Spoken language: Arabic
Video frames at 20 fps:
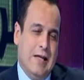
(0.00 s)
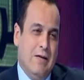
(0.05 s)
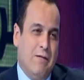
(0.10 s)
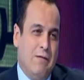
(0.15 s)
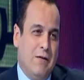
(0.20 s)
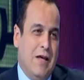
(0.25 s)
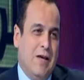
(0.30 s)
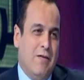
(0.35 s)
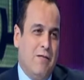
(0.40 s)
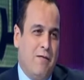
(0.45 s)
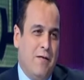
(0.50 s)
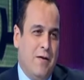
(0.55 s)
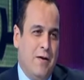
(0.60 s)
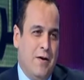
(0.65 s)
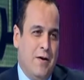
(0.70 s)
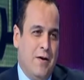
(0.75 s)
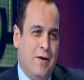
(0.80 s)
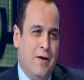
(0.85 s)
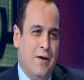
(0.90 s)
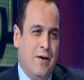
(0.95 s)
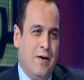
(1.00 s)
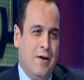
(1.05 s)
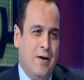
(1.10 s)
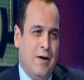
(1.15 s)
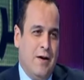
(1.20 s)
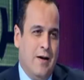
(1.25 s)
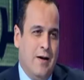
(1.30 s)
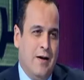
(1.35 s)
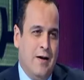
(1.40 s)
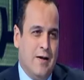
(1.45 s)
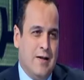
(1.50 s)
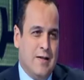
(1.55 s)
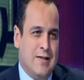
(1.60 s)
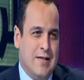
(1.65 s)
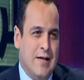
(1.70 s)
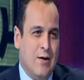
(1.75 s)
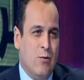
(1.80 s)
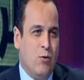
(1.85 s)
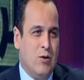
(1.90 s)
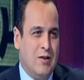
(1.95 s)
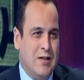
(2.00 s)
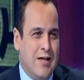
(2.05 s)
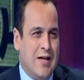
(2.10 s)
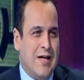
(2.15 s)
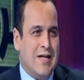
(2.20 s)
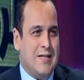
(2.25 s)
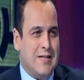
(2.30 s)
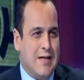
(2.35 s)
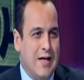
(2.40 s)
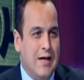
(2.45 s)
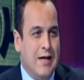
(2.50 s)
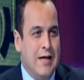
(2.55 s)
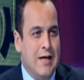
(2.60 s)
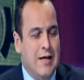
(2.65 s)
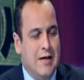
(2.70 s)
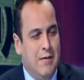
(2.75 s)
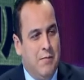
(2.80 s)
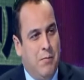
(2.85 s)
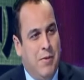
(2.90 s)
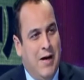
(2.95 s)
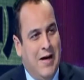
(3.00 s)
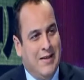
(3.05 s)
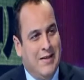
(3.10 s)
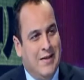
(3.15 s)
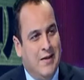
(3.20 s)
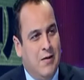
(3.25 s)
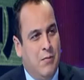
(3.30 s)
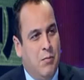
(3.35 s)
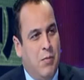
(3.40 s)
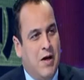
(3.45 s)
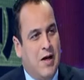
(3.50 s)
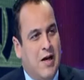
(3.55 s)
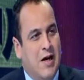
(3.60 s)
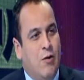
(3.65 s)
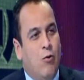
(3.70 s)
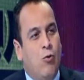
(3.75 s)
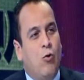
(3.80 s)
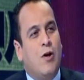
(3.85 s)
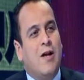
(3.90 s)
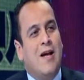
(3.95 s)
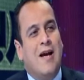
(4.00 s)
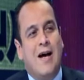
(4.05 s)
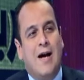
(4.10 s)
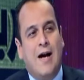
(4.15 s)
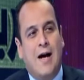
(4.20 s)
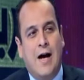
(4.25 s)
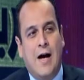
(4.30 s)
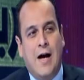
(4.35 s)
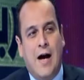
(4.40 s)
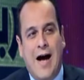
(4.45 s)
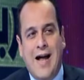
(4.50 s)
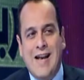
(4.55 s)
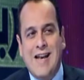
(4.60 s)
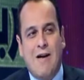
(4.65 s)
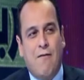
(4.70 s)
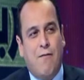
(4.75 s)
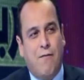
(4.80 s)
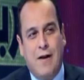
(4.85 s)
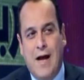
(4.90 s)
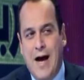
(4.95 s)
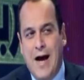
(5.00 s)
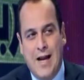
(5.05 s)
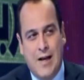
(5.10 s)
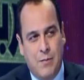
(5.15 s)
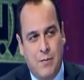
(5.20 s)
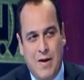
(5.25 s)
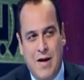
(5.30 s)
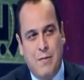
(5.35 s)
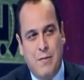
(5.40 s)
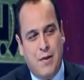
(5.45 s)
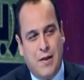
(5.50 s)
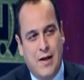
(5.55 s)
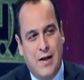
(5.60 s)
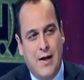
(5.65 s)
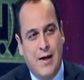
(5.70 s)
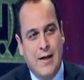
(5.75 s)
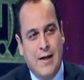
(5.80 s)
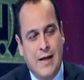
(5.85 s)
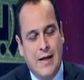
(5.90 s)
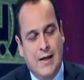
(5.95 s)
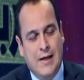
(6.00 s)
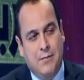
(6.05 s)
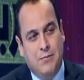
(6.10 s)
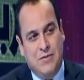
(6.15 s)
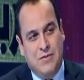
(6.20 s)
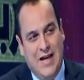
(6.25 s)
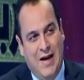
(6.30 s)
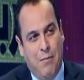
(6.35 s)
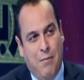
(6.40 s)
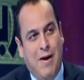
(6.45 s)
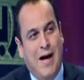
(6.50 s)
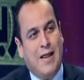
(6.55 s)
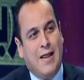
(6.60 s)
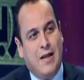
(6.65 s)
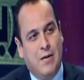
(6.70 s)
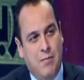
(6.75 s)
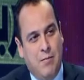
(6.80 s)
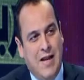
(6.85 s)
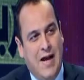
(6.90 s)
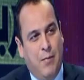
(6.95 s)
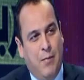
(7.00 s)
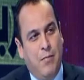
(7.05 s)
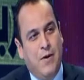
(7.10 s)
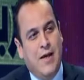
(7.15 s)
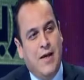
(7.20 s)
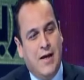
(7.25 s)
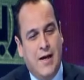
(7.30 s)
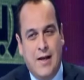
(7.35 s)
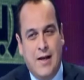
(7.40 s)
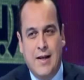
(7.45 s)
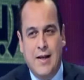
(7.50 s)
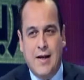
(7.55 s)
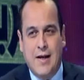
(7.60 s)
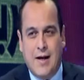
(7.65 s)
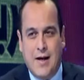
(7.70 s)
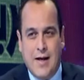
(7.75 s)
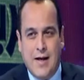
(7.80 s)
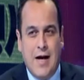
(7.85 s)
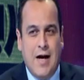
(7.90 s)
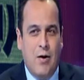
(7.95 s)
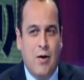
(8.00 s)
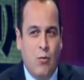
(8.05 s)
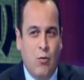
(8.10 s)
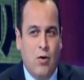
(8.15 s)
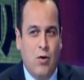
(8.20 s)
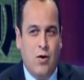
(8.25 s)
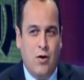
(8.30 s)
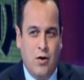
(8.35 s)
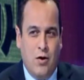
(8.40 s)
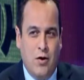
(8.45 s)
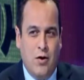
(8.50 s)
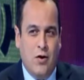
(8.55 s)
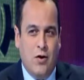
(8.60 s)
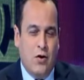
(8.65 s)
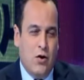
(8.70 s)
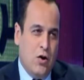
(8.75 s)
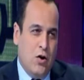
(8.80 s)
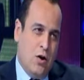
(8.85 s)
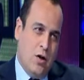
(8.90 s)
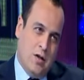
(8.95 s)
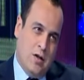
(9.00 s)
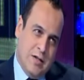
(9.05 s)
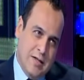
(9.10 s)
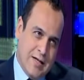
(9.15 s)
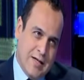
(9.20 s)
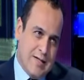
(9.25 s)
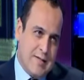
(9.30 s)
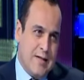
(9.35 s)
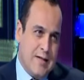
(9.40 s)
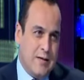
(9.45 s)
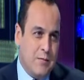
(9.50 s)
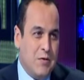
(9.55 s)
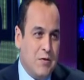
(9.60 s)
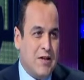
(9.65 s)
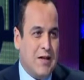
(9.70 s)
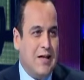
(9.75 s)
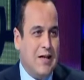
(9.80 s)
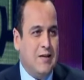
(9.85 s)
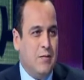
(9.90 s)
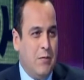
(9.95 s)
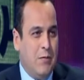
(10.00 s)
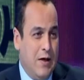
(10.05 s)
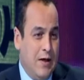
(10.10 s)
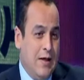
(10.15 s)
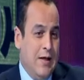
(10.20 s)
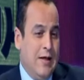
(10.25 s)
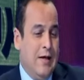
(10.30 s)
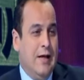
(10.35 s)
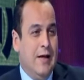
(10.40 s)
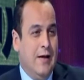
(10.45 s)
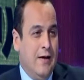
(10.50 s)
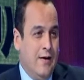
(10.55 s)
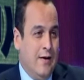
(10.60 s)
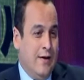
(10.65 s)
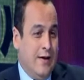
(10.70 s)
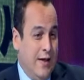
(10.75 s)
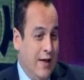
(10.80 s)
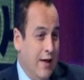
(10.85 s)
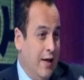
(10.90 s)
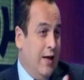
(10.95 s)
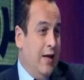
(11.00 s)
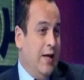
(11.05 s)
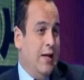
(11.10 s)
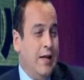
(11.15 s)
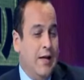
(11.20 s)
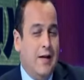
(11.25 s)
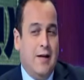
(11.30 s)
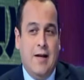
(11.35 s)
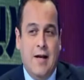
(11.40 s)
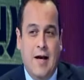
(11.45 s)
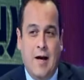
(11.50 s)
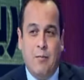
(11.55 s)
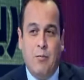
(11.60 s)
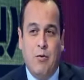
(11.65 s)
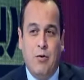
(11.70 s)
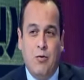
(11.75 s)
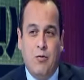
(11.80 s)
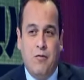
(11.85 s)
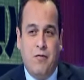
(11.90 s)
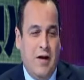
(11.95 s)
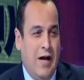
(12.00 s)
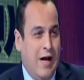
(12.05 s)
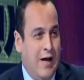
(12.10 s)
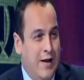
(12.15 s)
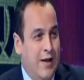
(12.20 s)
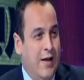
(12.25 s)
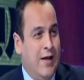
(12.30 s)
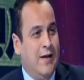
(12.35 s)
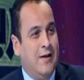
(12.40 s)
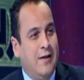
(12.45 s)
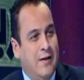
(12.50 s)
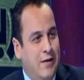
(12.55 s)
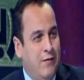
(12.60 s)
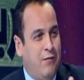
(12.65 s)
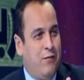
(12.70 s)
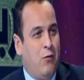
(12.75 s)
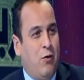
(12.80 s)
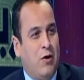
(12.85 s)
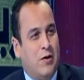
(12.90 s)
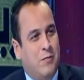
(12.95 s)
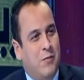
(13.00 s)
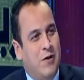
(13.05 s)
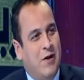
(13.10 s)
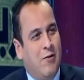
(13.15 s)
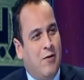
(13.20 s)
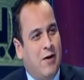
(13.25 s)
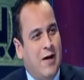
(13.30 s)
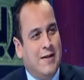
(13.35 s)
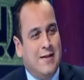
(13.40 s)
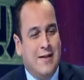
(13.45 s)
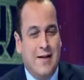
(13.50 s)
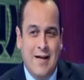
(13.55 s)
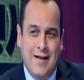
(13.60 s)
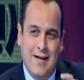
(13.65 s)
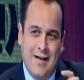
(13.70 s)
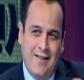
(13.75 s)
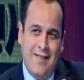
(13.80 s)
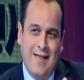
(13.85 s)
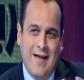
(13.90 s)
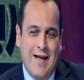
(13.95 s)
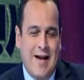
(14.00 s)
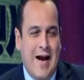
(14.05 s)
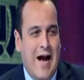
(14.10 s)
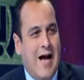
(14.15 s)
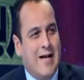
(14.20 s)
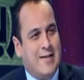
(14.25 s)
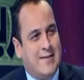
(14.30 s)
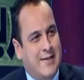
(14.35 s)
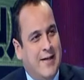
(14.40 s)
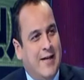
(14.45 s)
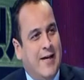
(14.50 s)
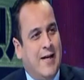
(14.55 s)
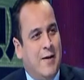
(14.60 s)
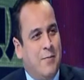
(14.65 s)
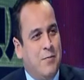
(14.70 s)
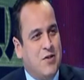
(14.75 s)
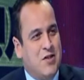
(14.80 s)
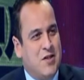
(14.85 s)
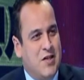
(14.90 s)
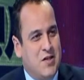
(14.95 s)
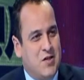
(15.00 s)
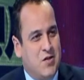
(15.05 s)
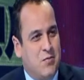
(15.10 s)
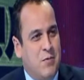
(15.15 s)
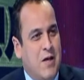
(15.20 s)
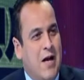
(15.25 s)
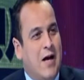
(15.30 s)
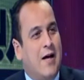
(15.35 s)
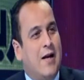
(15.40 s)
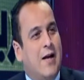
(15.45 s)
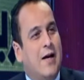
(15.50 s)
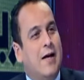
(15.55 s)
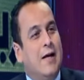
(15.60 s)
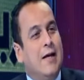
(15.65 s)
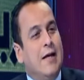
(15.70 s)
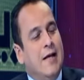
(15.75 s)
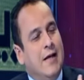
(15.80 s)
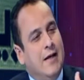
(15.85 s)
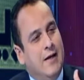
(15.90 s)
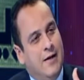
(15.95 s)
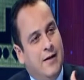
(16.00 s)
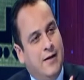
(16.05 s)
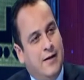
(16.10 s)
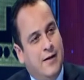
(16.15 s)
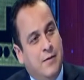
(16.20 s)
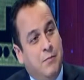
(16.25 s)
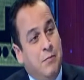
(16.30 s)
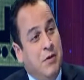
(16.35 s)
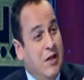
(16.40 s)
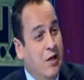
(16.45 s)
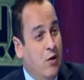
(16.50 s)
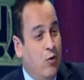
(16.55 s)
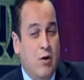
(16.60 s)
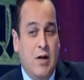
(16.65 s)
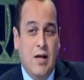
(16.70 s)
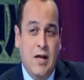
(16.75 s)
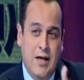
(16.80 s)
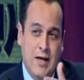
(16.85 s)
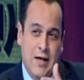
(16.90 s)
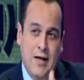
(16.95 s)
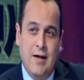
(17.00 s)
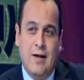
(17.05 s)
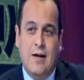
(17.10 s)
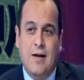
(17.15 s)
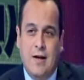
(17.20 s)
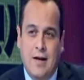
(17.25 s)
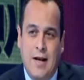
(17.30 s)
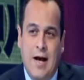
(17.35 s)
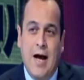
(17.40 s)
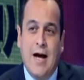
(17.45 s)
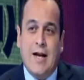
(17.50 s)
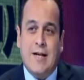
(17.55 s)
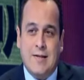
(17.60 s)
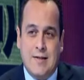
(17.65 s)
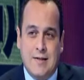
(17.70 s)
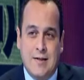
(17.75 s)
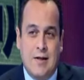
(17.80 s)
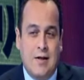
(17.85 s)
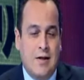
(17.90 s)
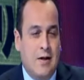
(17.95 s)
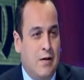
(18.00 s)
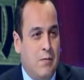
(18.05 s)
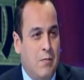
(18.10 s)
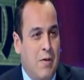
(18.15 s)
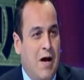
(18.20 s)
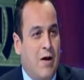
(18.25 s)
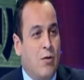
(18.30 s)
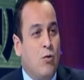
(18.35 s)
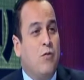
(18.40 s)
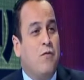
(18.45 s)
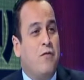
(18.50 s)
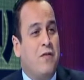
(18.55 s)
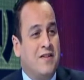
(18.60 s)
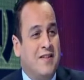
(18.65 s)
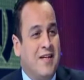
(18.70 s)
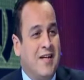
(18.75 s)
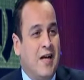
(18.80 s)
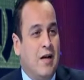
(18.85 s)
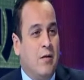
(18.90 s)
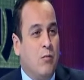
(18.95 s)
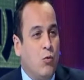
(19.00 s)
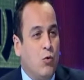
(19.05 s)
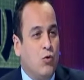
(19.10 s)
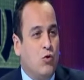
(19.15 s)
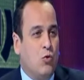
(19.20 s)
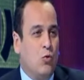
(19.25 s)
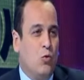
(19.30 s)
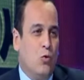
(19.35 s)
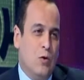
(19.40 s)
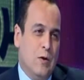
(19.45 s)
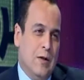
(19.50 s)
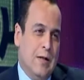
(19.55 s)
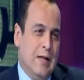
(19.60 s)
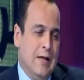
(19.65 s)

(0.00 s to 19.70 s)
كيف كيف آه زاول دراسه بعد البكالوريا عنا في العالم أمثلة نتاع بعض الملاعبية اللي قراوا آه، الدراسات متقدمة آه، كيليني لاعب اليوفي حاليا اللي في وقت من الأوقات خذا راحة صغيرة باش نجم يقرأ آه، مينيولي الحارس المعروف أدريان موتو